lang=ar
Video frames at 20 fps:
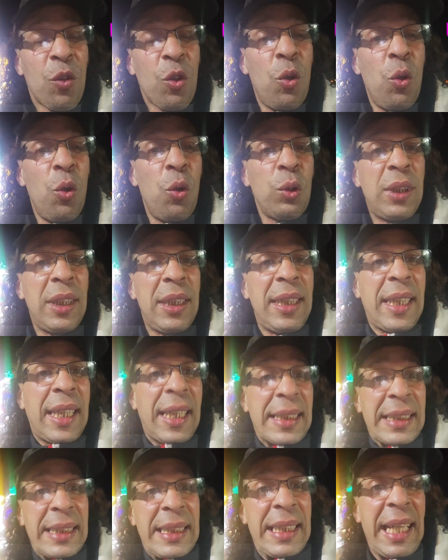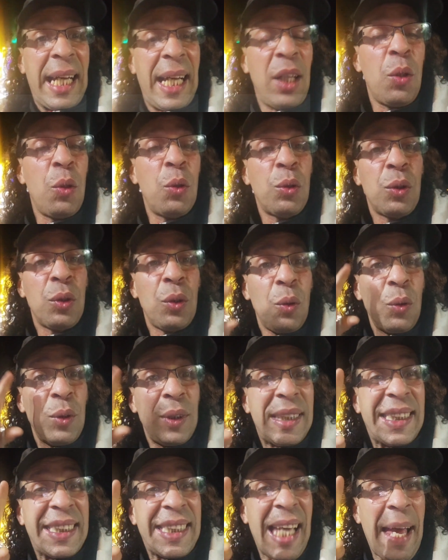وديديكاس لكاع
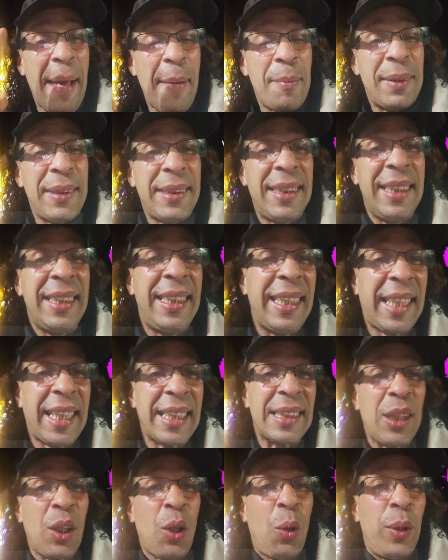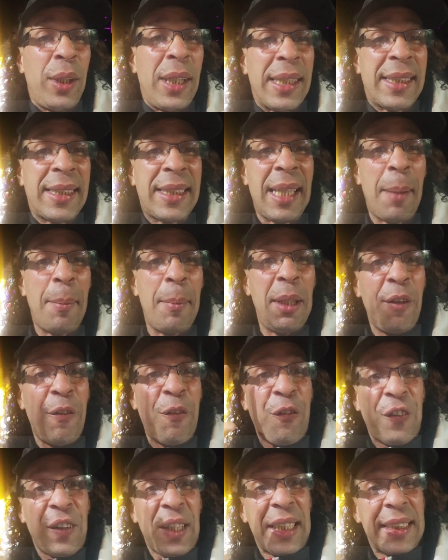ونسام ديديكاس لخويا سام اللي
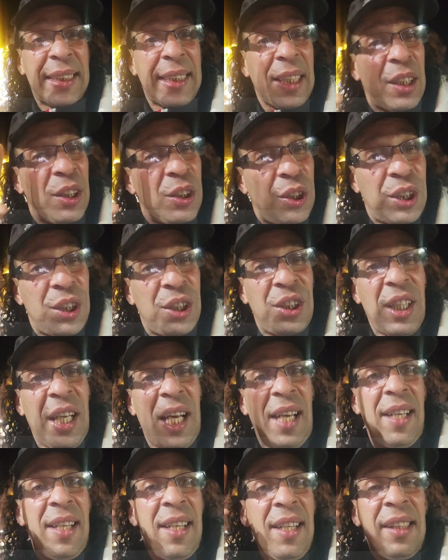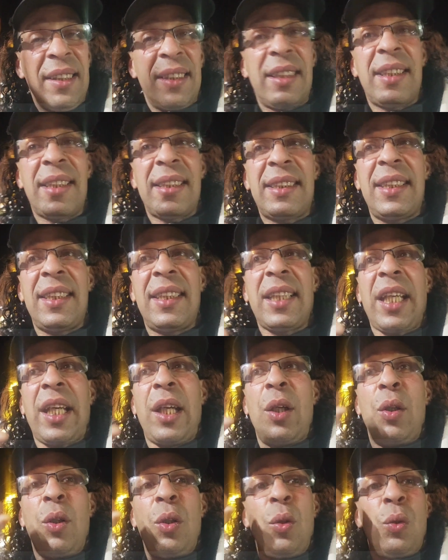في فرنسا كيشجع نادا
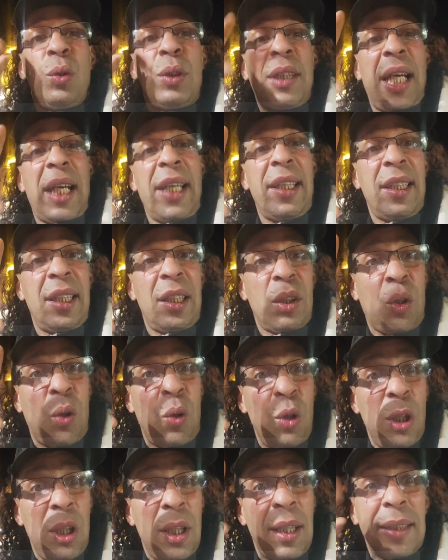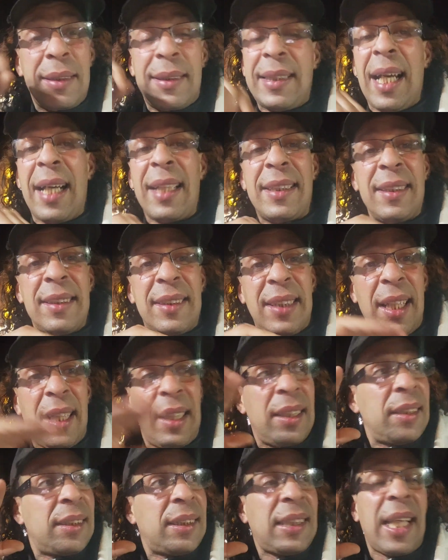الصدقي وتحيه لكل
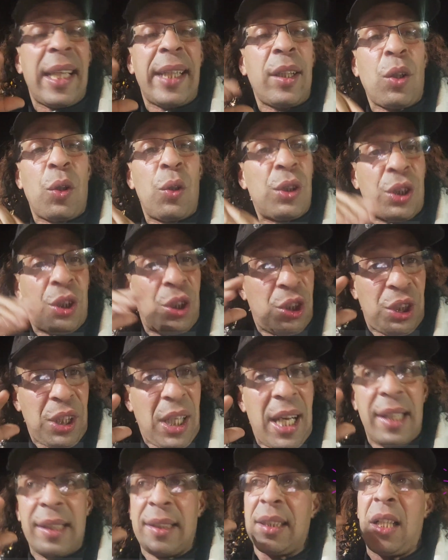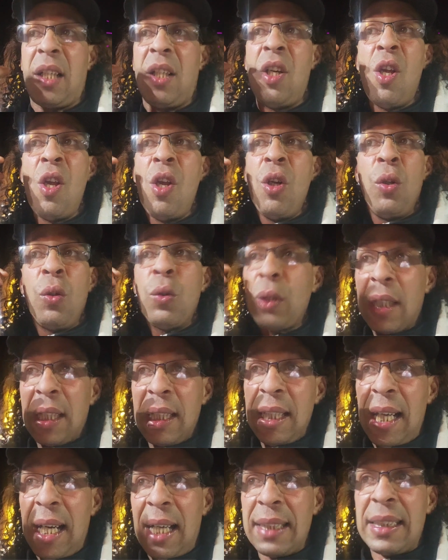تا ساري كل شجعاتها
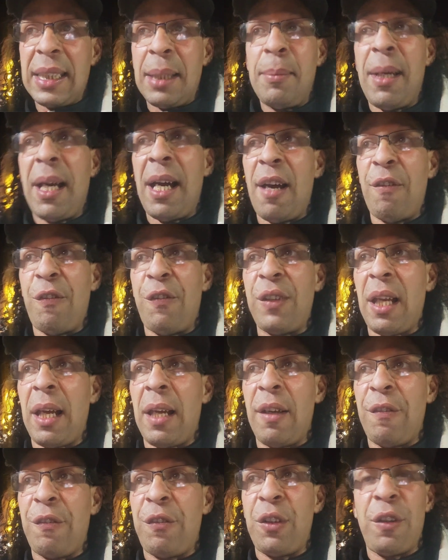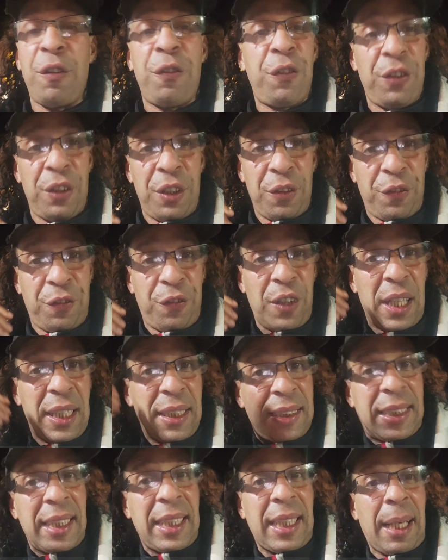وطلعاتها معاها في, في, في, في
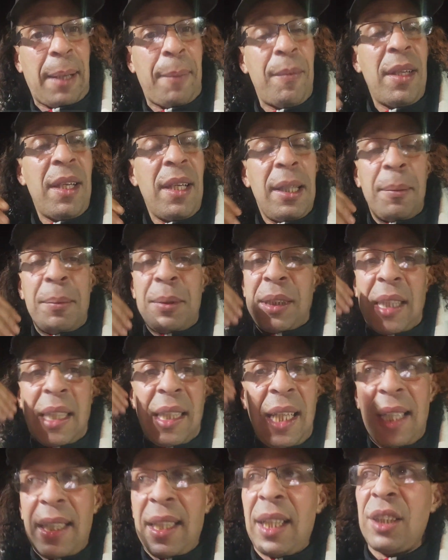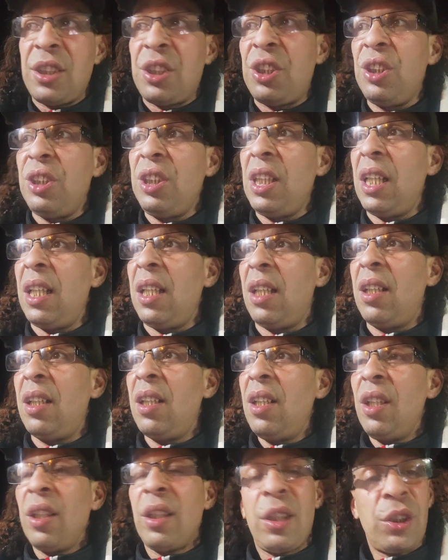انستغرام باش تطلع على الشين ديالها
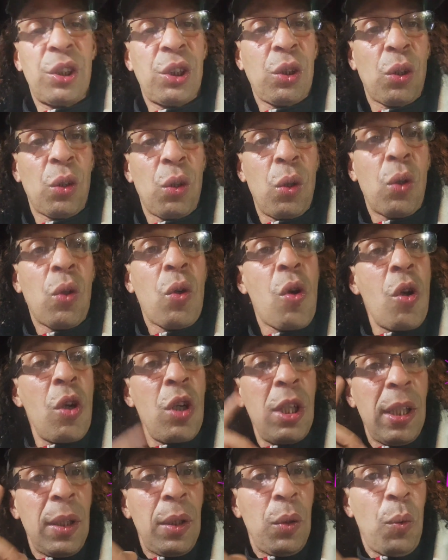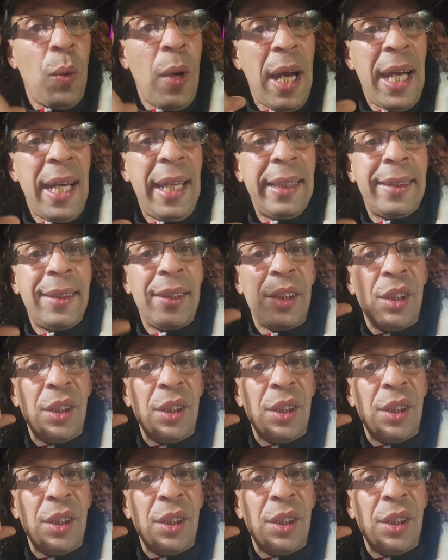كنشكروا كل واحد